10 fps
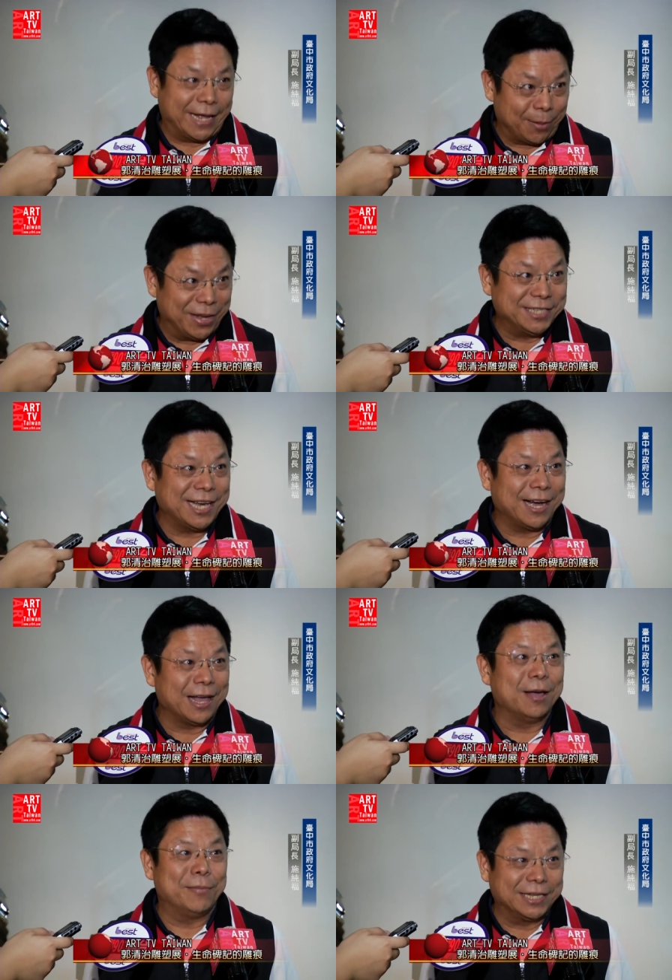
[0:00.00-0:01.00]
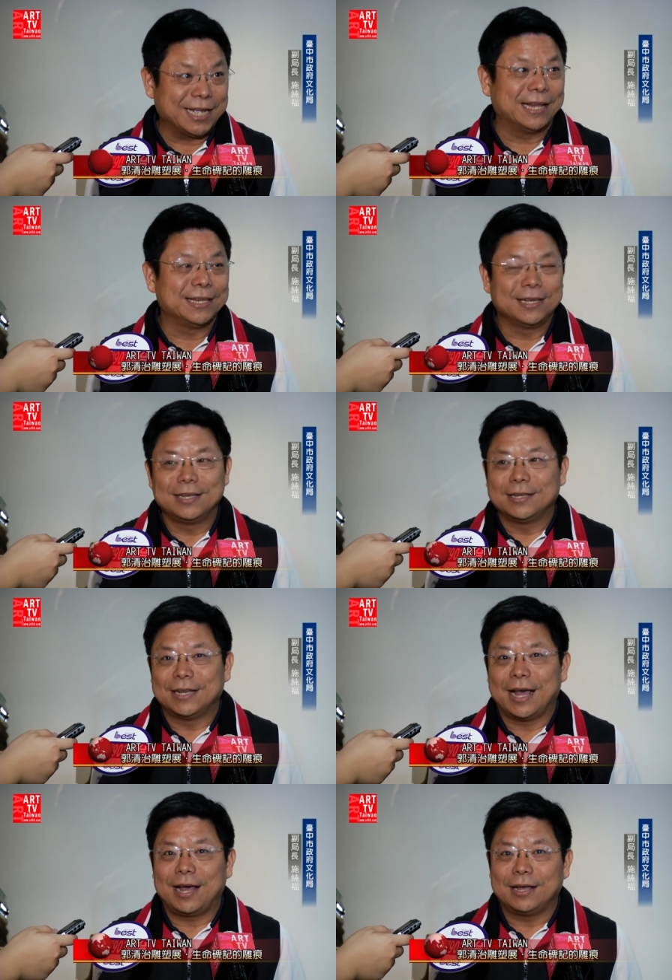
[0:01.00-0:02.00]
台阳美奖美展。
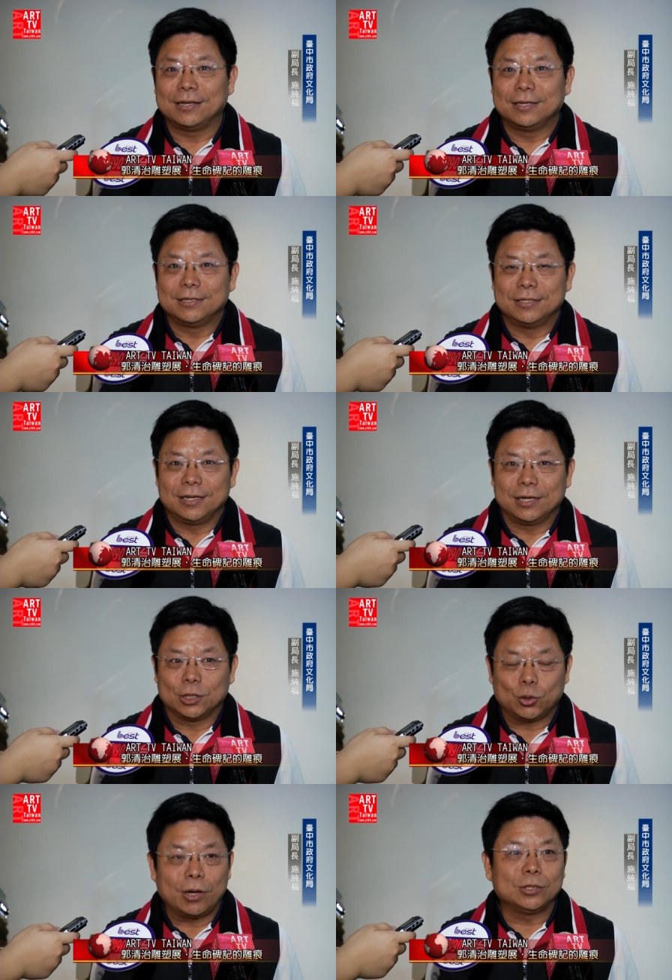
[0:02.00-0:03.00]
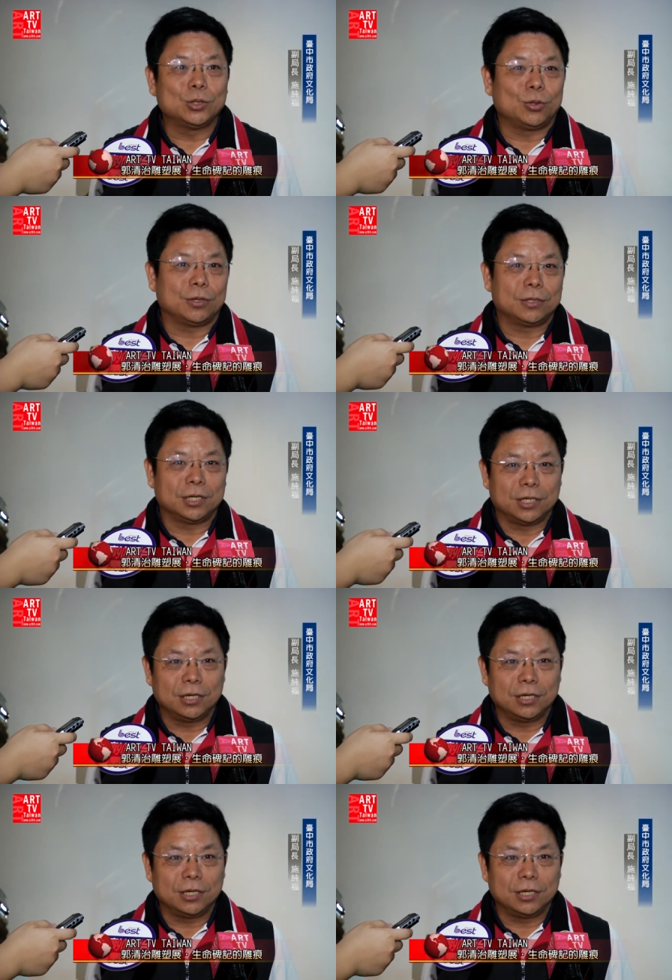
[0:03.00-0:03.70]
那这个创作的